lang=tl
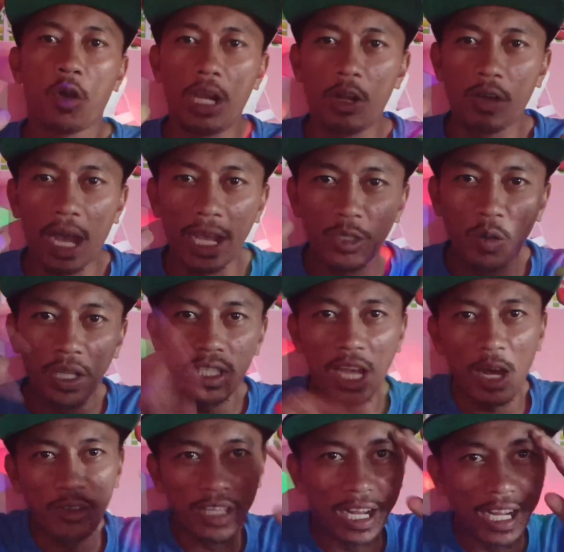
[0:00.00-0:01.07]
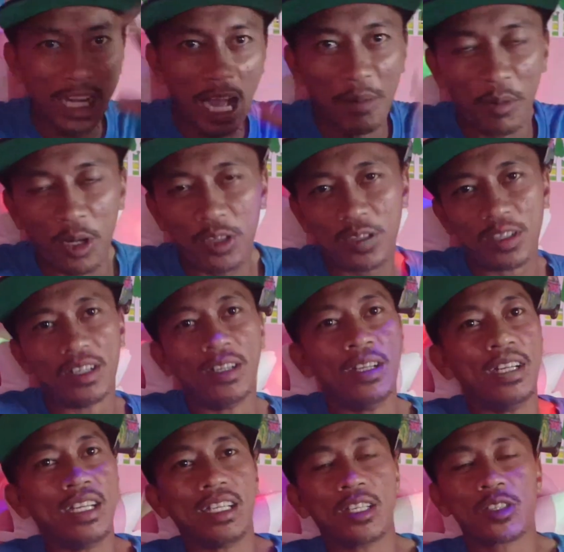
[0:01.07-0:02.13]
Hello, guys. What's up? Naning Kamot.
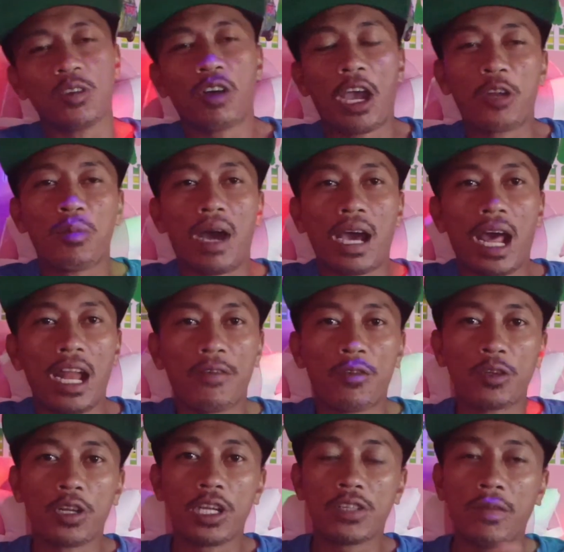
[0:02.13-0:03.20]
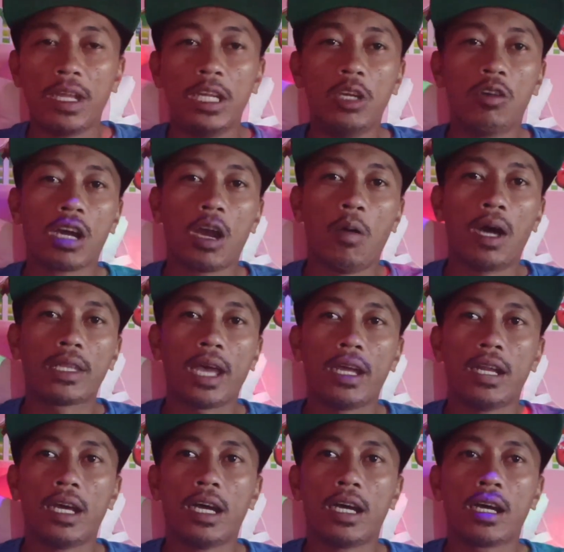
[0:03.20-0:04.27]
So ngayon mga kanin, for this video, gagawa tayo
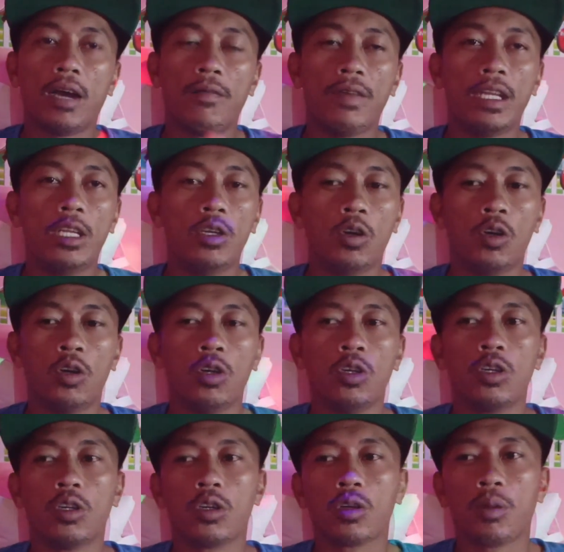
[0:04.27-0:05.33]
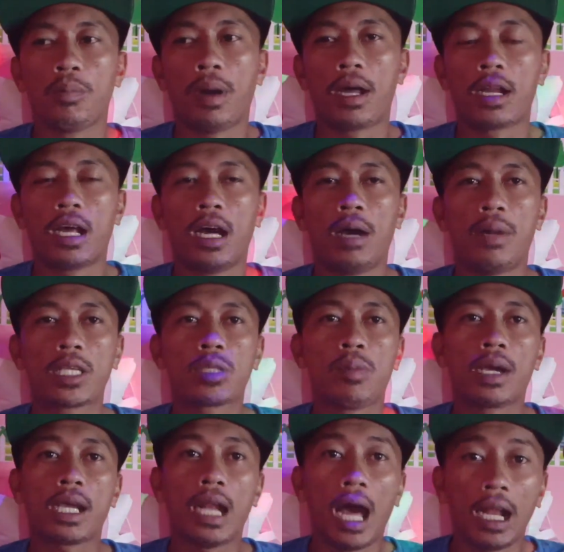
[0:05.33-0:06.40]
ng uh, video para mas
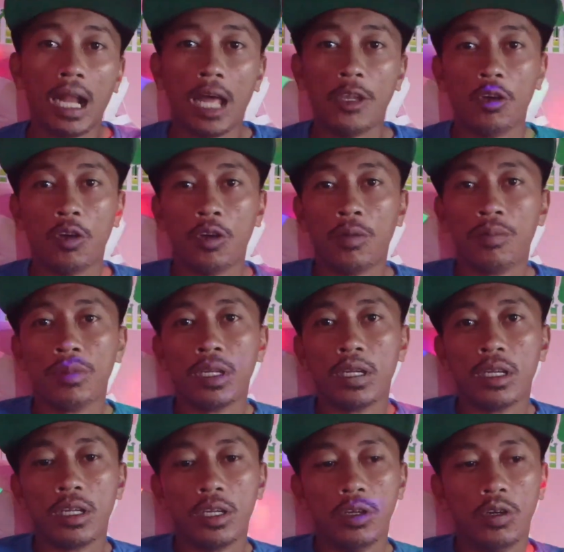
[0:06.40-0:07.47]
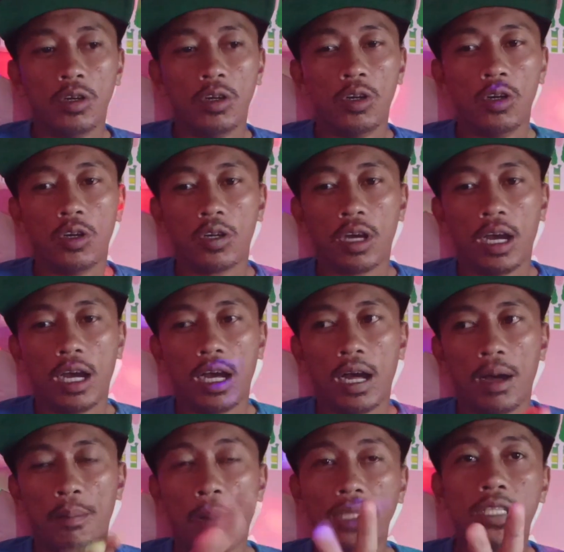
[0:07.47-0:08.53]
makilala nyo yung
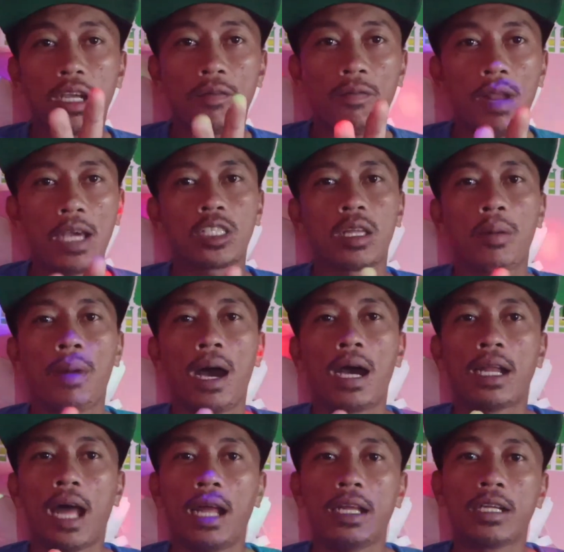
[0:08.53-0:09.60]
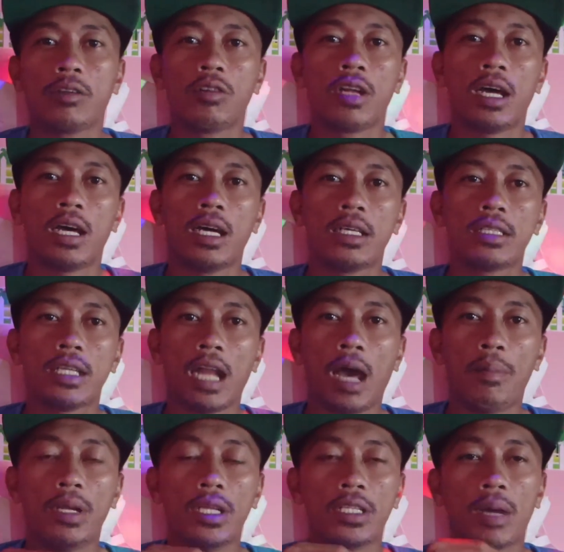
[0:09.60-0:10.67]
uh, magic flicks na mga kananing no, na
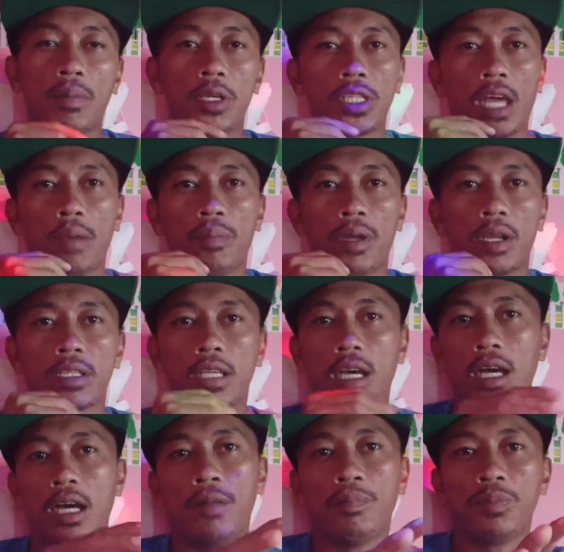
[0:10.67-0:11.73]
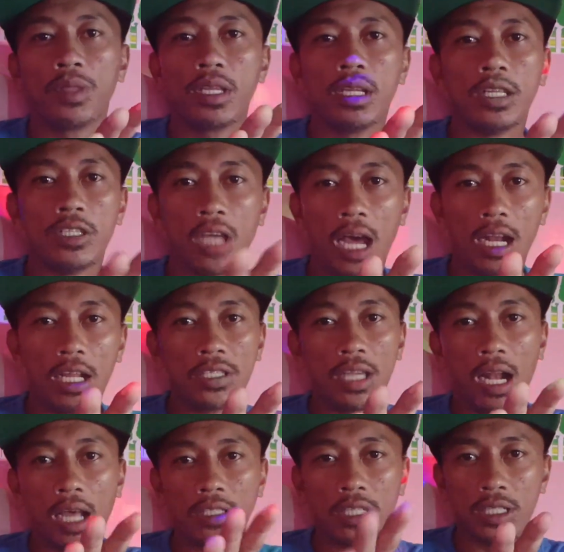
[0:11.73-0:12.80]
sinabi ni Jeffrey Sniper sa challenge
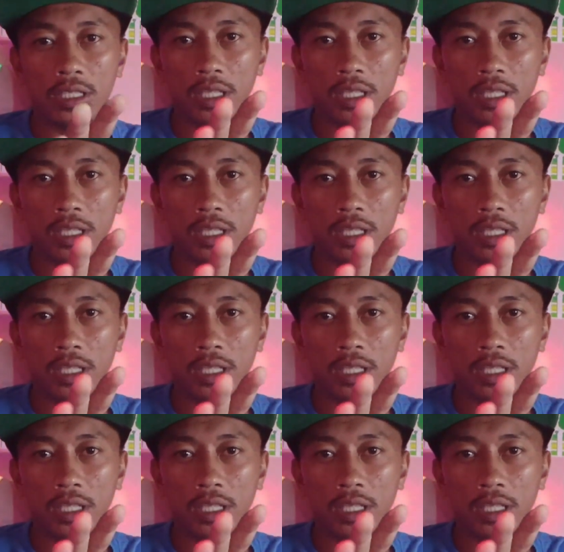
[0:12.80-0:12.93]
nila, 6